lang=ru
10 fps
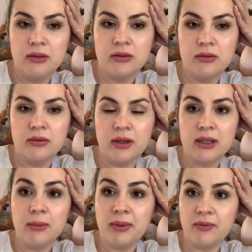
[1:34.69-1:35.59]
э,
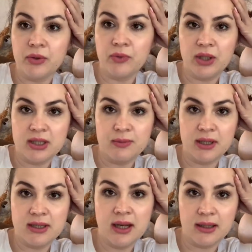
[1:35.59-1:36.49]
отапливают вот этими
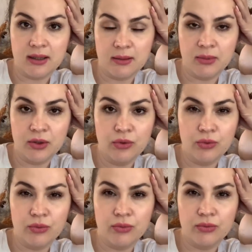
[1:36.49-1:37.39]
радиаторами,
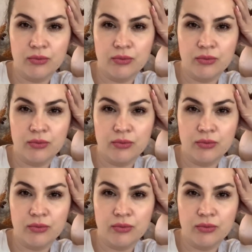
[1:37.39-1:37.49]
ну,